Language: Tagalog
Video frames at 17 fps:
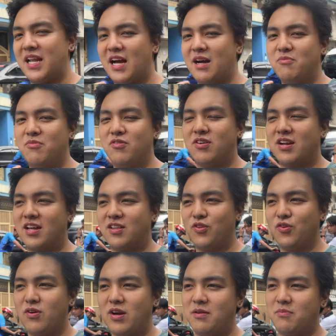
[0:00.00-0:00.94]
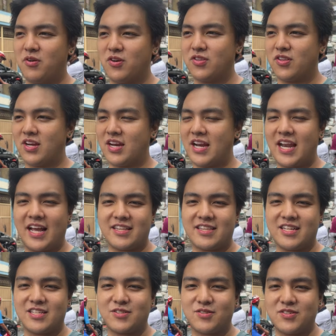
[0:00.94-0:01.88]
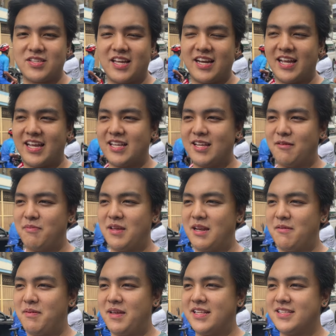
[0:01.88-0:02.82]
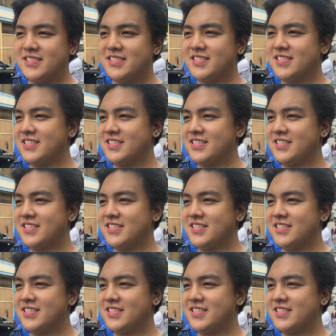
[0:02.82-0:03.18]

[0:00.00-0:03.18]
pinakamurang dual motor electric scooter in the Philippines.